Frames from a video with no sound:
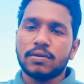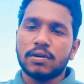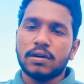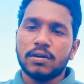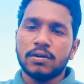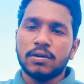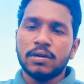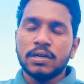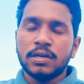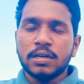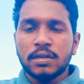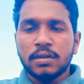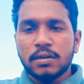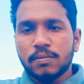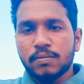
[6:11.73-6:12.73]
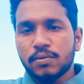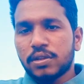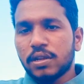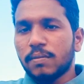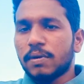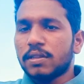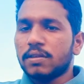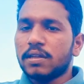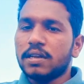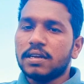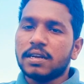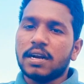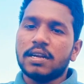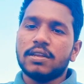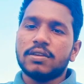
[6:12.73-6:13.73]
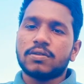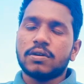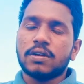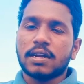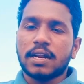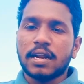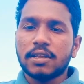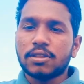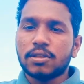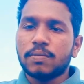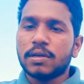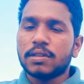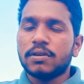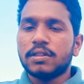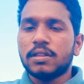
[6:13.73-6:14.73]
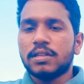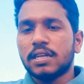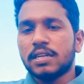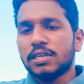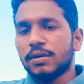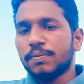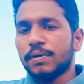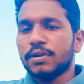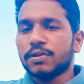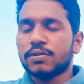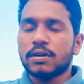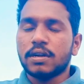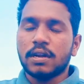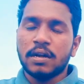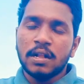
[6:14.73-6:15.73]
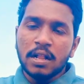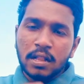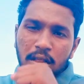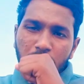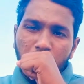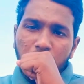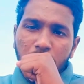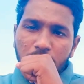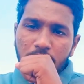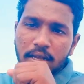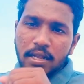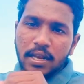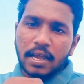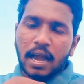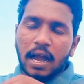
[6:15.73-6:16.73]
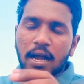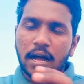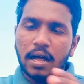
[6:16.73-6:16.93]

చేసుకుంటారు ముస్లిం మతం అయితే ఇంటికాడ చేసుకుంటారు క్రైస్తవ మతం అయితే చర్చికి పోయి చేసుకుంటారు ఇలా